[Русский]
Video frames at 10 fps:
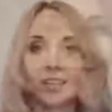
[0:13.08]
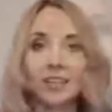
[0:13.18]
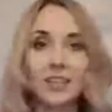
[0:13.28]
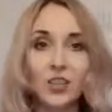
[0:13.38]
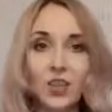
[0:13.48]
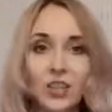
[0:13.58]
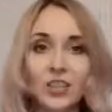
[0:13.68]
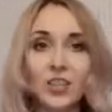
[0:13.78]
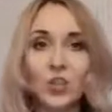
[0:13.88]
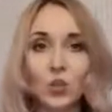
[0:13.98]
Для начала
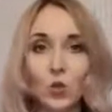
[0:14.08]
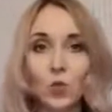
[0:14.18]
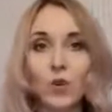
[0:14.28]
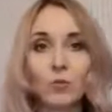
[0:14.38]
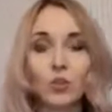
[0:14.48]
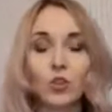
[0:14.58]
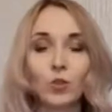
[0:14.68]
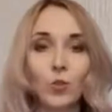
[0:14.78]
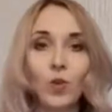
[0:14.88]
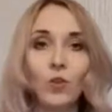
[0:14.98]
скажу вам,
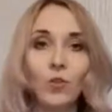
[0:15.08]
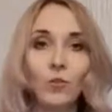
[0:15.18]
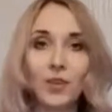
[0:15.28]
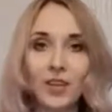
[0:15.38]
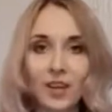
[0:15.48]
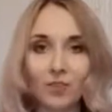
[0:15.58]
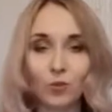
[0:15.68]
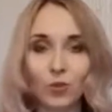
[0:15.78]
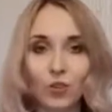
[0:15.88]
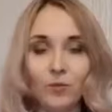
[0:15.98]
что у меня
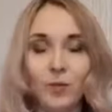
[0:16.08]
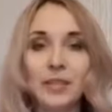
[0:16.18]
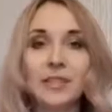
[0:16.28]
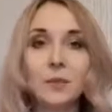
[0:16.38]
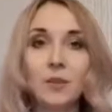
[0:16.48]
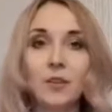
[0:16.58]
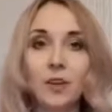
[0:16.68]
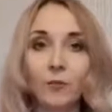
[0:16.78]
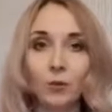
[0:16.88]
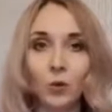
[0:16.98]
уже, в принципе,
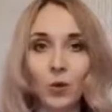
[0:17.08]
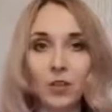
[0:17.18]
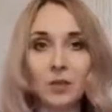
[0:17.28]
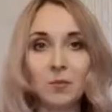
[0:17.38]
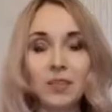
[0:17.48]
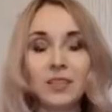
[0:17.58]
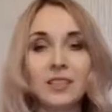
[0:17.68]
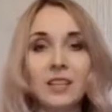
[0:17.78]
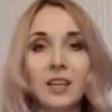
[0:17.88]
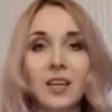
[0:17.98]
давно
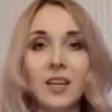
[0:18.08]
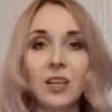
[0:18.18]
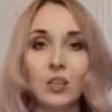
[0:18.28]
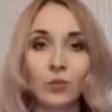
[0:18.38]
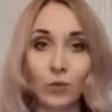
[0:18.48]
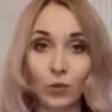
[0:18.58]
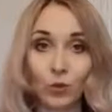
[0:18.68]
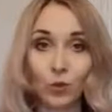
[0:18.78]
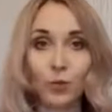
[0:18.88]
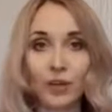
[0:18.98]
имелся свой
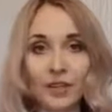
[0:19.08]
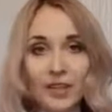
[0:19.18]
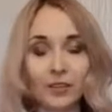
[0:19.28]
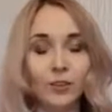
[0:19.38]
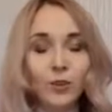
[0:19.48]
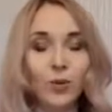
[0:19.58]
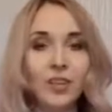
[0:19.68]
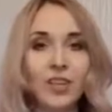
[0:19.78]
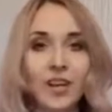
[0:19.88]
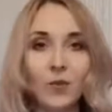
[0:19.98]
YouTube канал, но
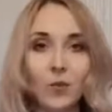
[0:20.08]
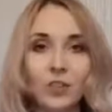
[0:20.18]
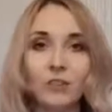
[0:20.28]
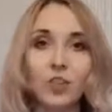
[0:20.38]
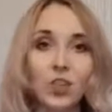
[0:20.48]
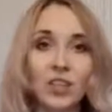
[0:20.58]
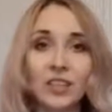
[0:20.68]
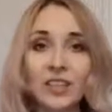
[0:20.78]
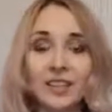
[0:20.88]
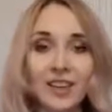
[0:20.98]
я его совершенно
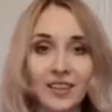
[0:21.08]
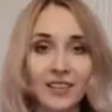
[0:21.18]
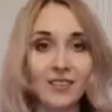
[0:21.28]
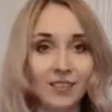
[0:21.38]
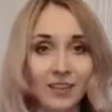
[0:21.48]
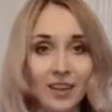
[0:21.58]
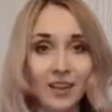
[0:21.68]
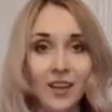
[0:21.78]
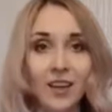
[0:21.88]
никак не вела.